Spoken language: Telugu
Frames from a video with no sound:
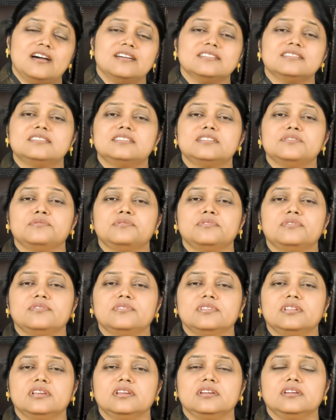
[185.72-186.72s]
ఆస్తి
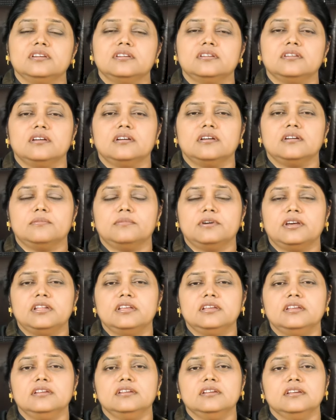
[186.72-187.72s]
ఉంటుంది
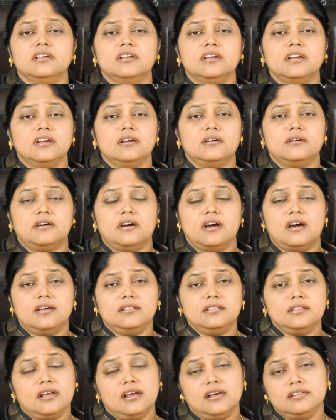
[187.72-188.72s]
మరి
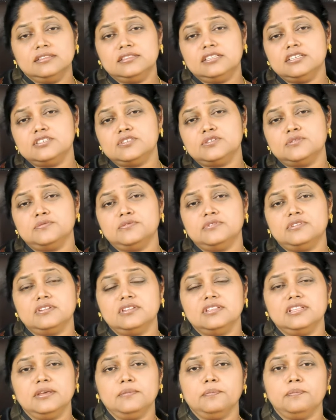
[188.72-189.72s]
అంతస్తు
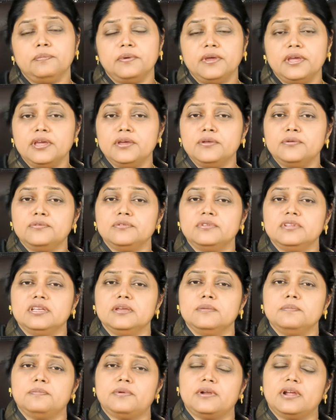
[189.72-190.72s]
ఉంటుంది పేరుంది
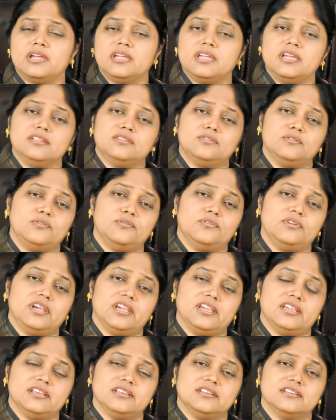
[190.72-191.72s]
ప్రఖ్యాతులు
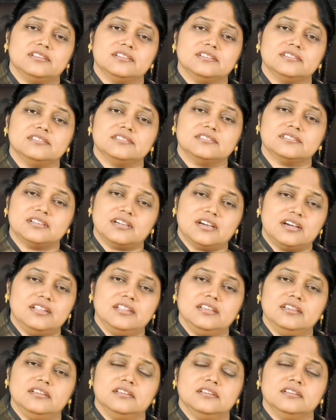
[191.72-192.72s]
ఉన్నాయి
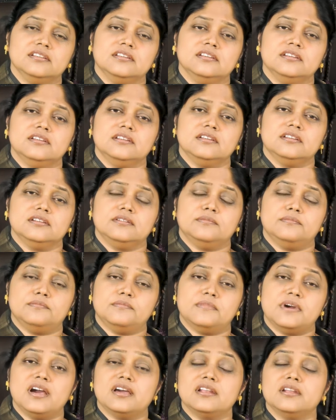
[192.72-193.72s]
కానీ
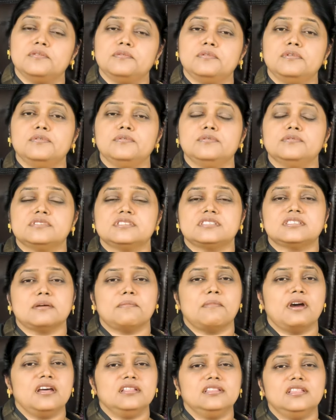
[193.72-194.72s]
మానవుడు
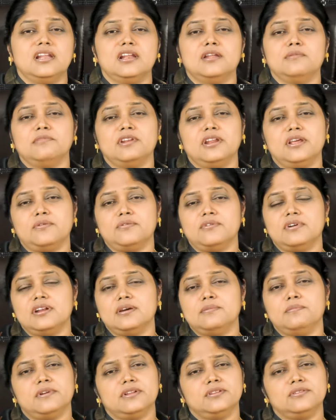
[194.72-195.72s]
సమాధానం
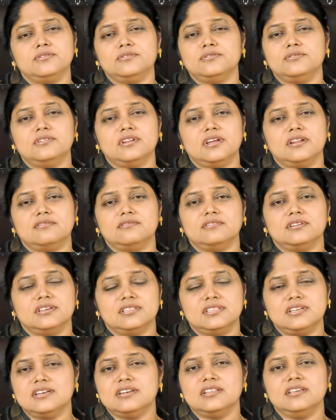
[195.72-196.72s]
లేకుండా బ్రతుకుతున్నారు
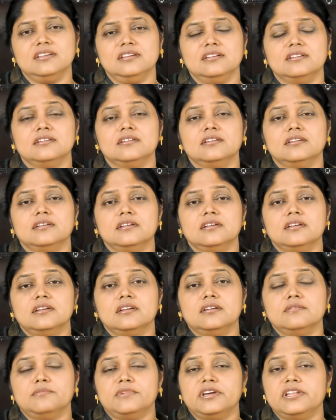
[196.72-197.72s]
కదండి
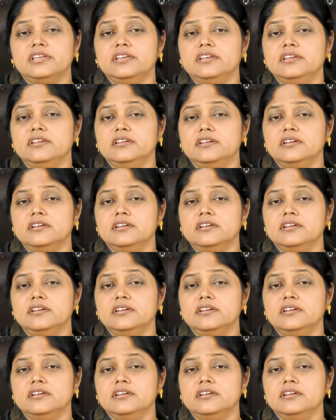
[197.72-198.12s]
మరి